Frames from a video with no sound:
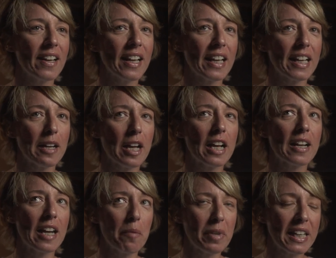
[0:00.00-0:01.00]
e
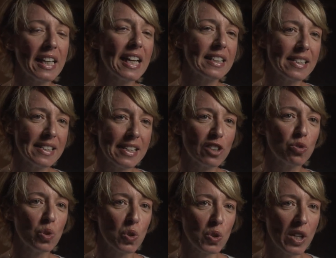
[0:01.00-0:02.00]
la preghiera del
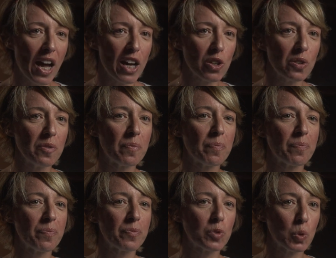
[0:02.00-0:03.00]
Santo Rosario
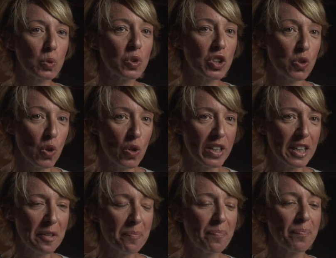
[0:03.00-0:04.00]
tutti i giorni.